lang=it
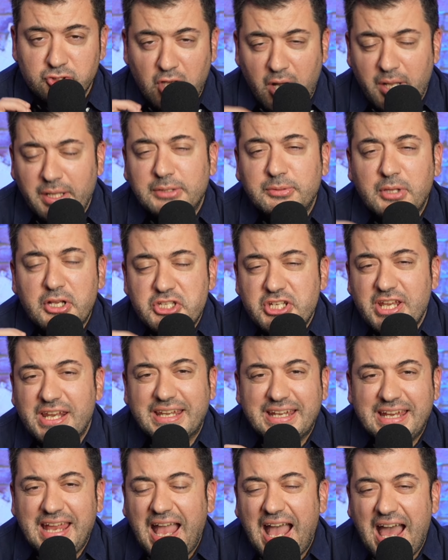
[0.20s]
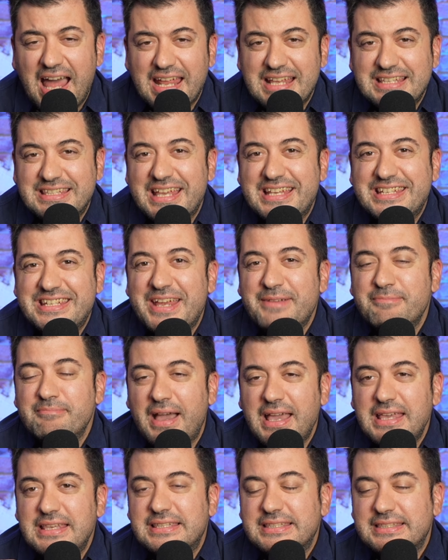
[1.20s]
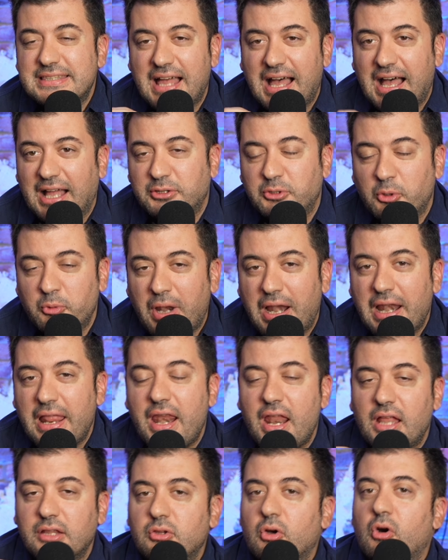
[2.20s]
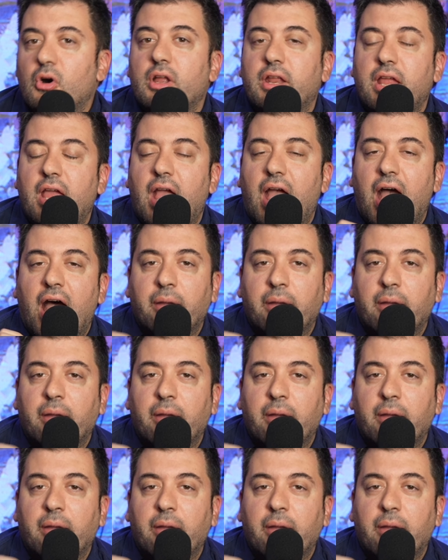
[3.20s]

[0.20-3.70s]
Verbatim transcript: sono andato a cercare se c'è mai stato un allenatore